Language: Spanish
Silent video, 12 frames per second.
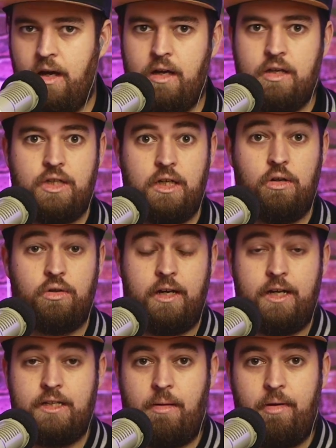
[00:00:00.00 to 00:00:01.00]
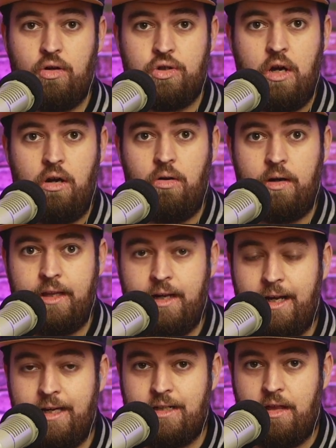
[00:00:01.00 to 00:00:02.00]
si no tenéis amigos, lo que
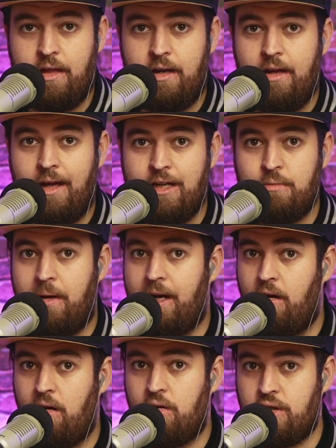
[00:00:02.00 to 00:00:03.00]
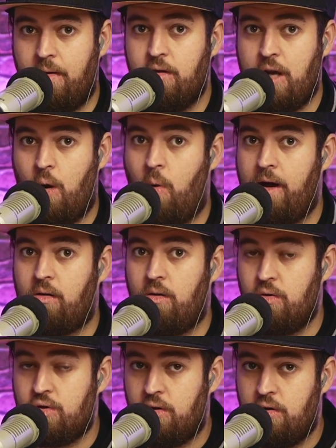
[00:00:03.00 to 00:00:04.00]
tenéis que hacer es veniros los sábados a jugar con
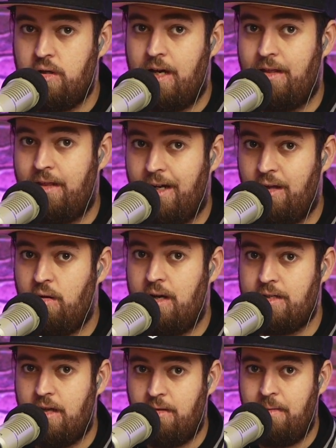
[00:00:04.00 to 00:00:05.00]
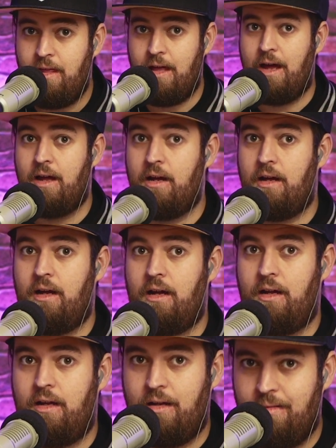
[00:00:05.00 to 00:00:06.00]
nosotros en directo a las diez y media.
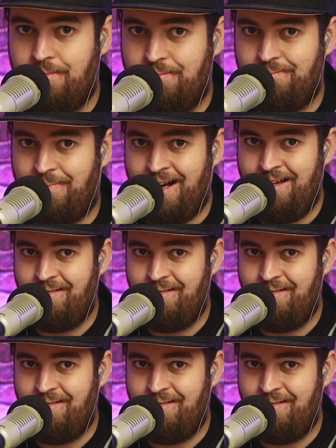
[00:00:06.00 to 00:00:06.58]
¿Vale?